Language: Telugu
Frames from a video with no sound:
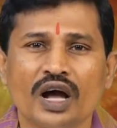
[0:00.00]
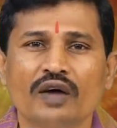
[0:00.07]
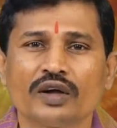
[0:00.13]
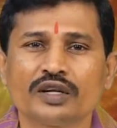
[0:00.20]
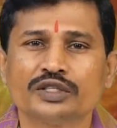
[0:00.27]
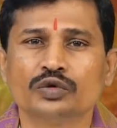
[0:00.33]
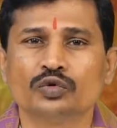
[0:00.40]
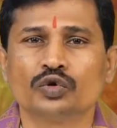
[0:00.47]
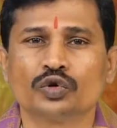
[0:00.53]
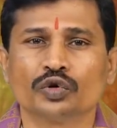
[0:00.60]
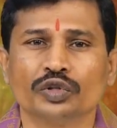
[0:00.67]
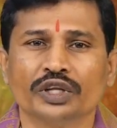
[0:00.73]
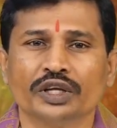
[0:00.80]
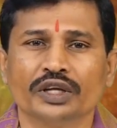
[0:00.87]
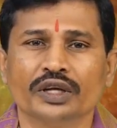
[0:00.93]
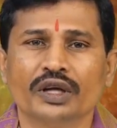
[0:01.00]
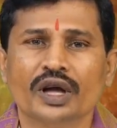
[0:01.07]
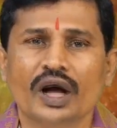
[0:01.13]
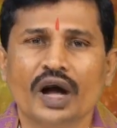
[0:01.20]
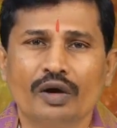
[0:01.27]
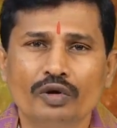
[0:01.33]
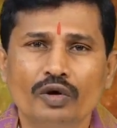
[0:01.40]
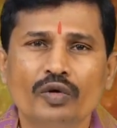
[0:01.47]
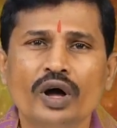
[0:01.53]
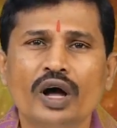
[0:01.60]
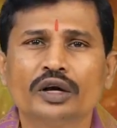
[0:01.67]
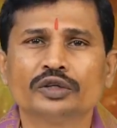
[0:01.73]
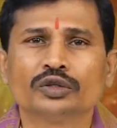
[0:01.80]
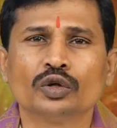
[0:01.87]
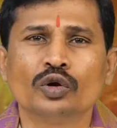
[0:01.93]
కావాల్సి ఉంటుంది
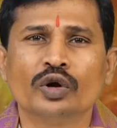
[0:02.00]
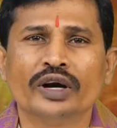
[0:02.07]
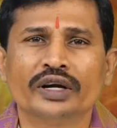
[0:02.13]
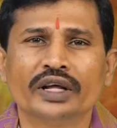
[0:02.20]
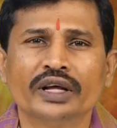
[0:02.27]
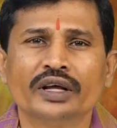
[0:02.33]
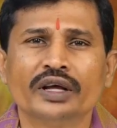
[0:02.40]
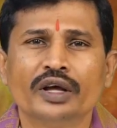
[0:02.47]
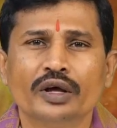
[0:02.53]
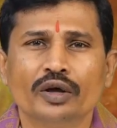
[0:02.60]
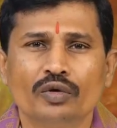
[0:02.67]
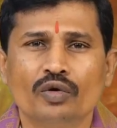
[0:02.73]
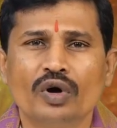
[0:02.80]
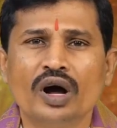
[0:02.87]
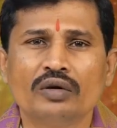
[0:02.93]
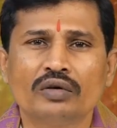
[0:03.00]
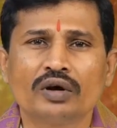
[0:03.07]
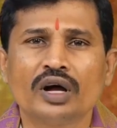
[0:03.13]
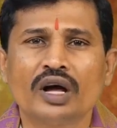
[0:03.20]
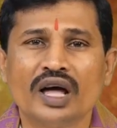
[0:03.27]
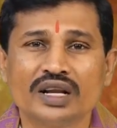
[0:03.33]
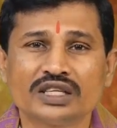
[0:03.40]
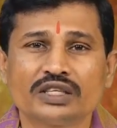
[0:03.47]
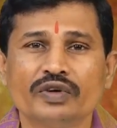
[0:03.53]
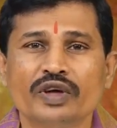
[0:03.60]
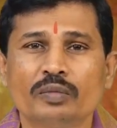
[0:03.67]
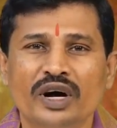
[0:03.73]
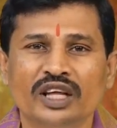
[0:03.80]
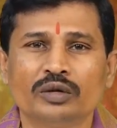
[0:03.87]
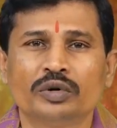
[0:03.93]
అవివాహితులు అంటే వివాహంగా ఆలస్యమై
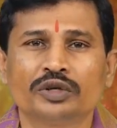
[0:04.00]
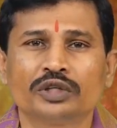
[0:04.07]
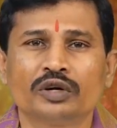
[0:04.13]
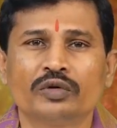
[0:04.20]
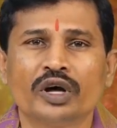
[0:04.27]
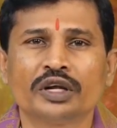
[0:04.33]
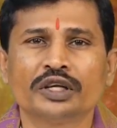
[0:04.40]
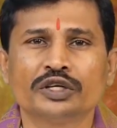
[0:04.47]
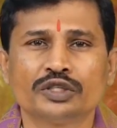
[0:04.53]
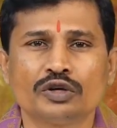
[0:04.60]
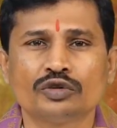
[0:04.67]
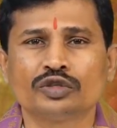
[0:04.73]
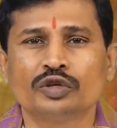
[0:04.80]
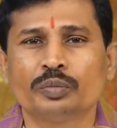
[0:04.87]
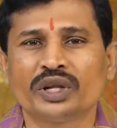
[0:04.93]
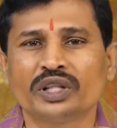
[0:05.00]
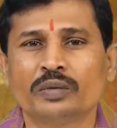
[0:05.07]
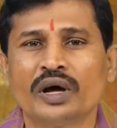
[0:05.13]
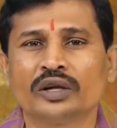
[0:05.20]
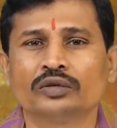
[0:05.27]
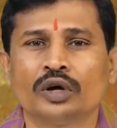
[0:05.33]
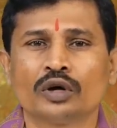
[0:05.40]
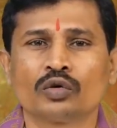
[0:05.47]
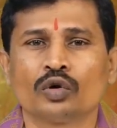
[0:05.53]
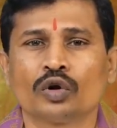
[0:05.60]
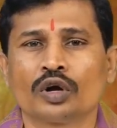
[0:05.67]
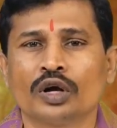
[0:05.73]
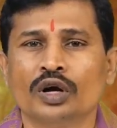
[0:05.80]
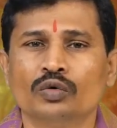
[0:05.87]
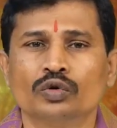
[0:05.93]
బాధపడుతున్న వారికి ఈ సంవత్సరం ప్రథమార్థం
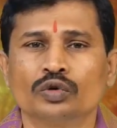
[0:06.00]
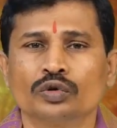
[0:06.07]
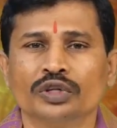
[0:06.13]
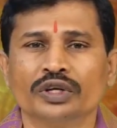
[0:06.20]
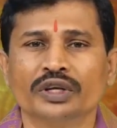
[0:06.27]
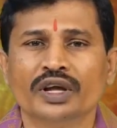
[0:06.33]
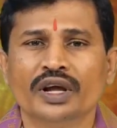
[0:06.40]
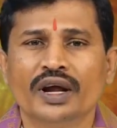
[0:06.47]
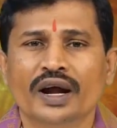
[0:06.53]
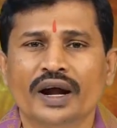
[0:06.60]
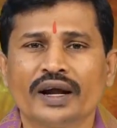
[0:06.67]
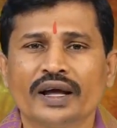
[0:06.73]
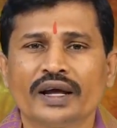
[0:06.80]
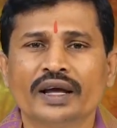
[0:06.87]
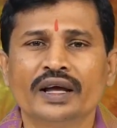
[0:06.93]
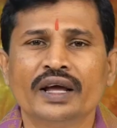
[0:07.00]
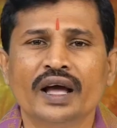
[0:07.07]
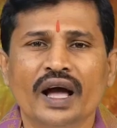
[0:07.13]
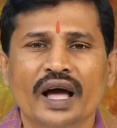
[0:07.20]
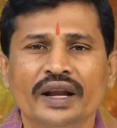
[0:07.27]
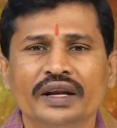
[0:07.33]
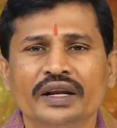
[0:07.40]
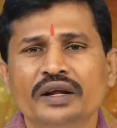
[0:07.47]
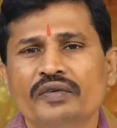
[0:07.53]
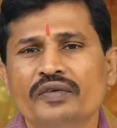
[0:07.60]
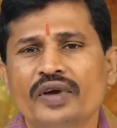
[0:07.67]
అనుకూలంగా ఉంటుంది అట్లాగే అన్ని